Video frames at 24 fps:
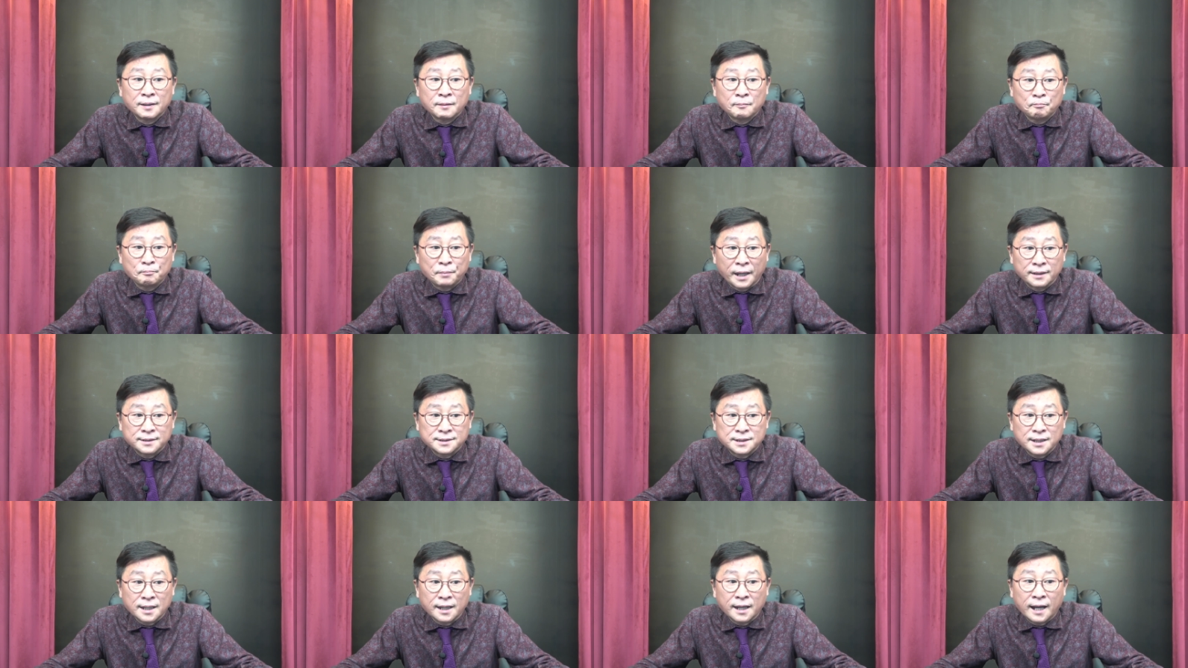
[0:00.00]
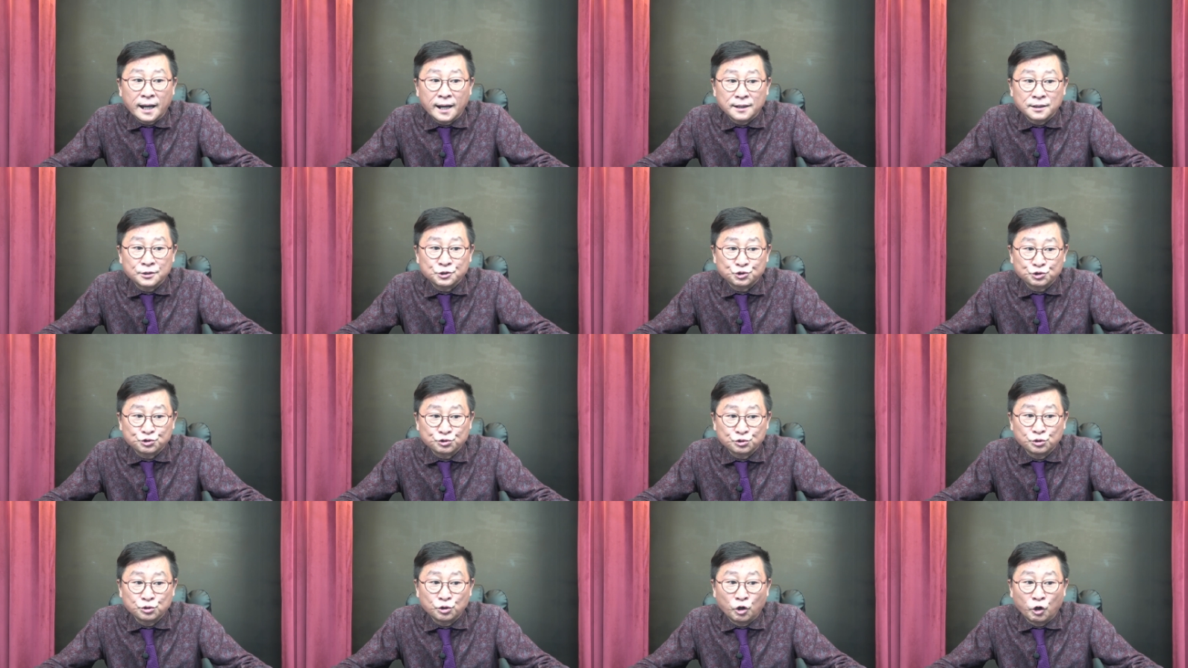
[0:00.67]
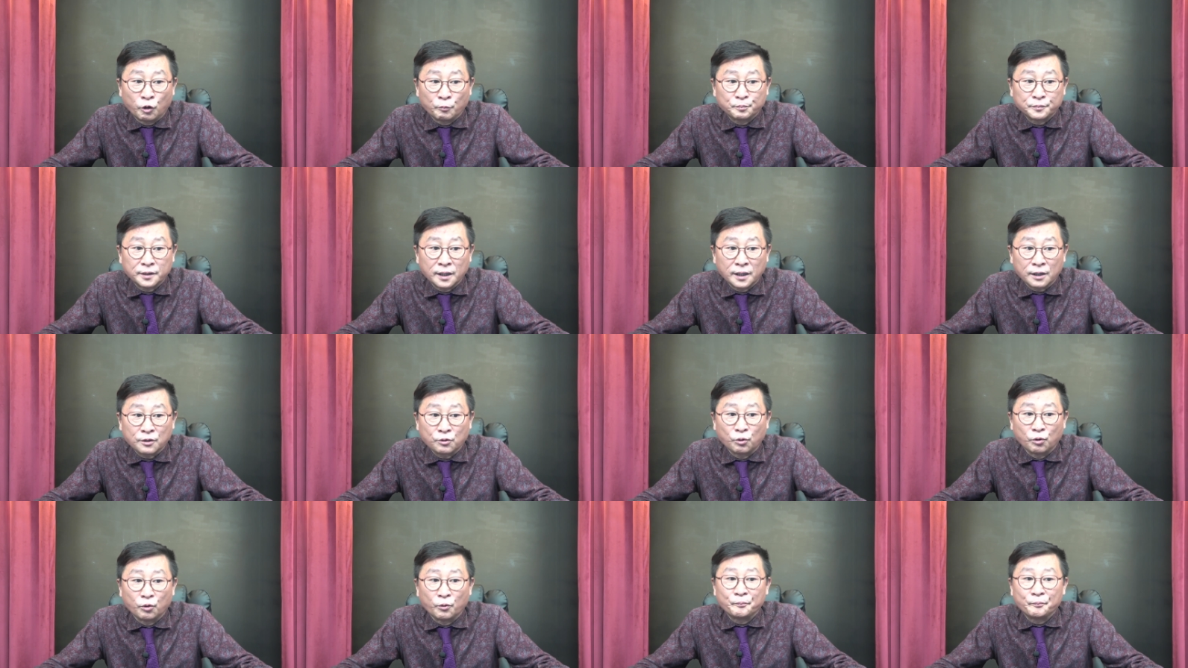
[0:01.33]
배제할 수
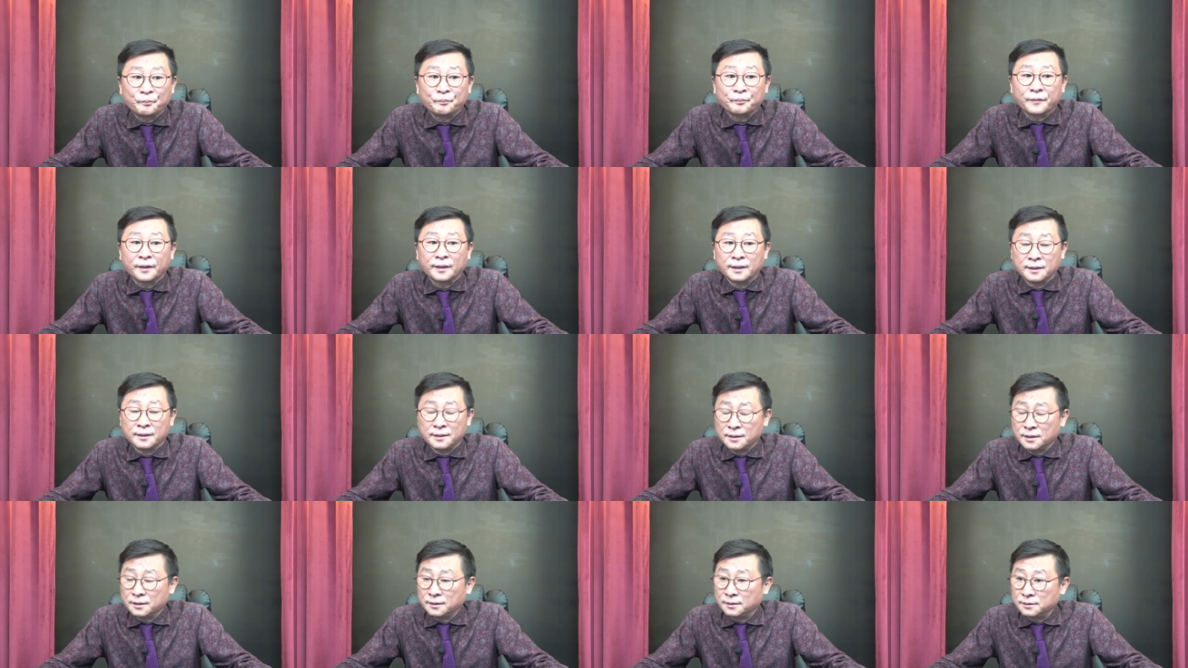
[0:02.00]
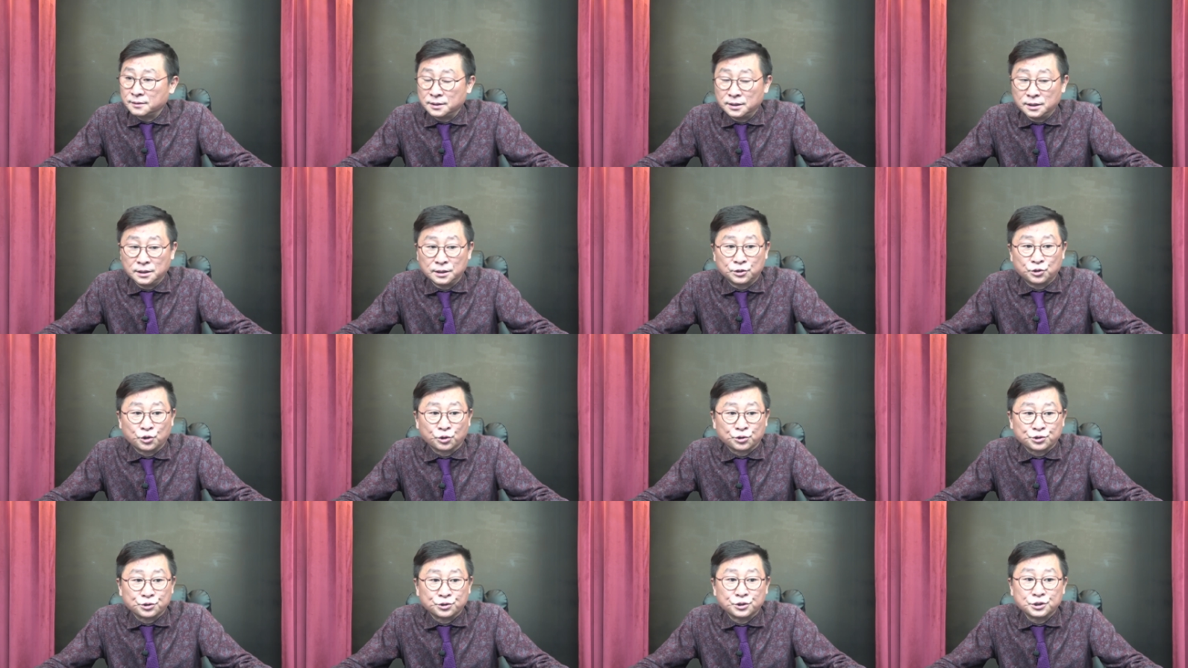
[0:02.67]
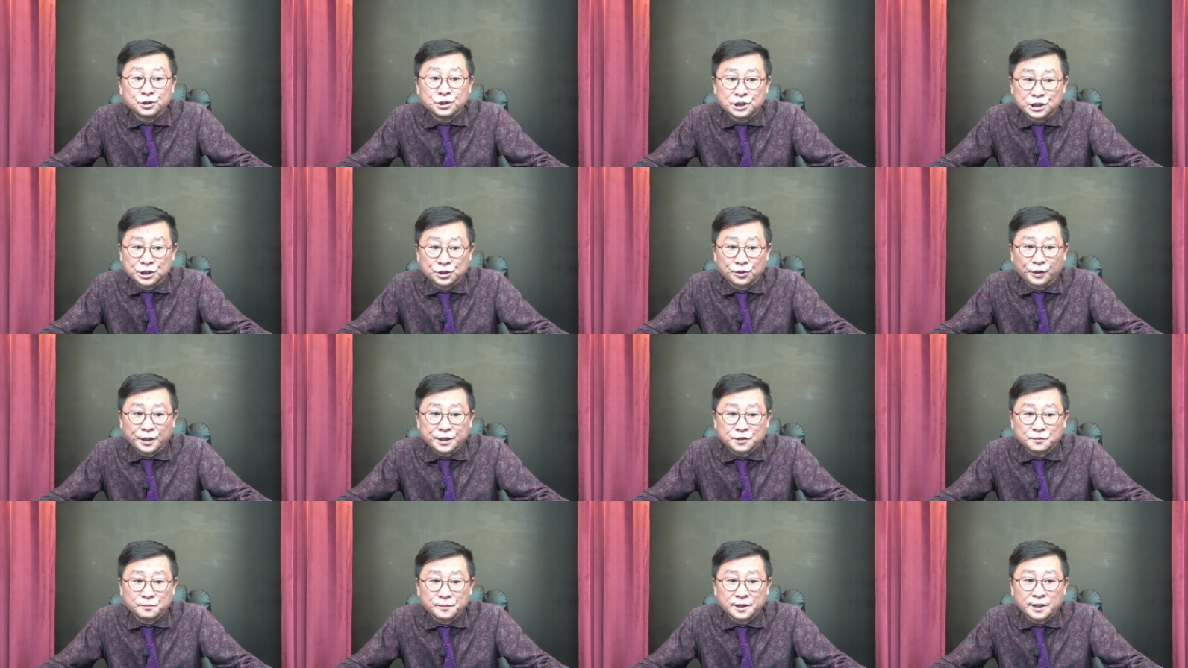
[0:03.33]
없다고 이 교수는
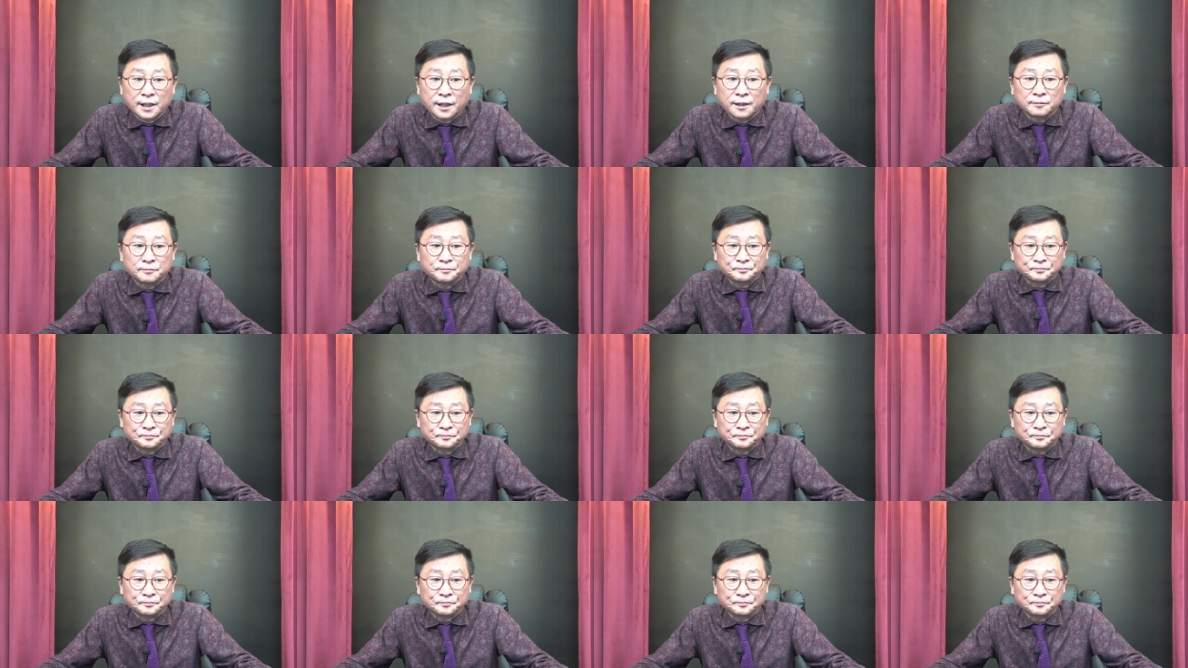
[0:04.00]
지적했습니다.